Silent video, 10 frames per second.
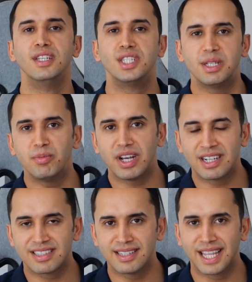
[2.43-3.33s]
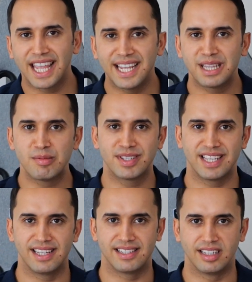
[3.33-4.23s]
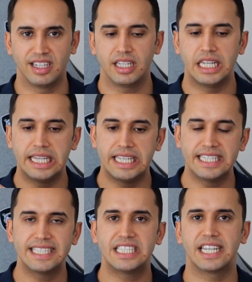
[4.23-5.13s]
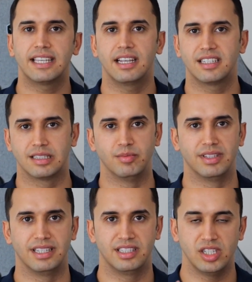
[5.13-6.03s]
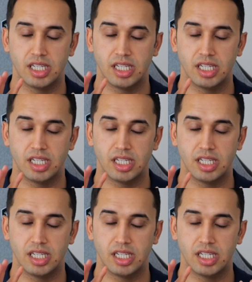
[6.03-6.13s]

Şimdi artık eğitim serisinin ilginizi çeken kısmındayız.